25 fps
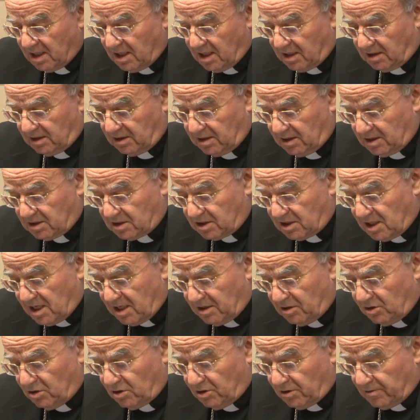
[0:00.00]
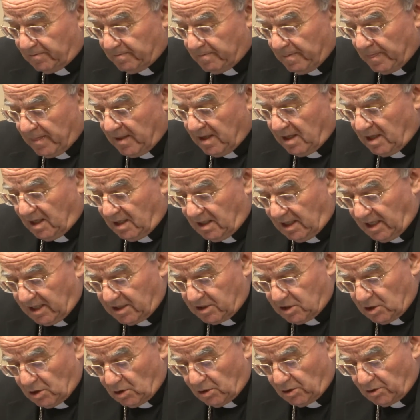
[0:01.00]
diciendo, la
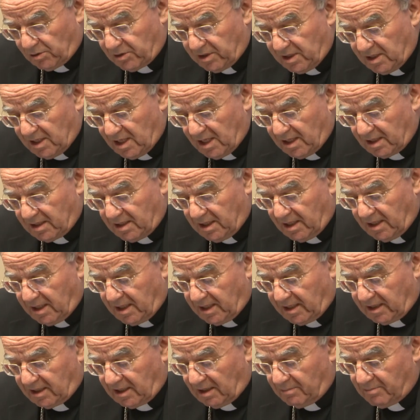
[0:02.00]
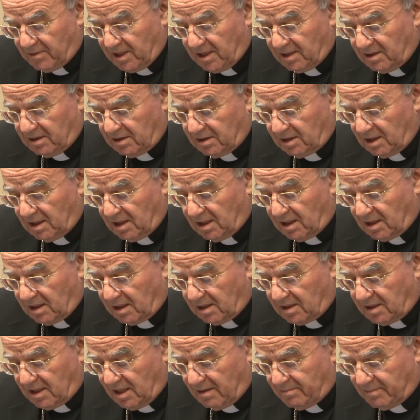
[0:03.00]
ideología
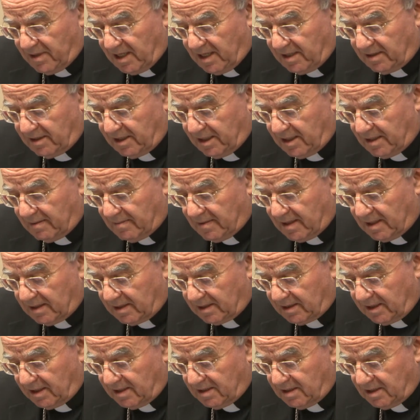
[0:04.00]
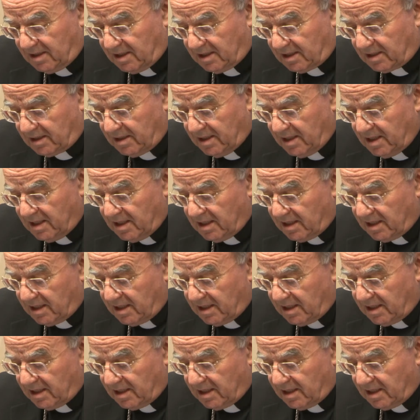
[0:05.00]
genéricamente llamada gender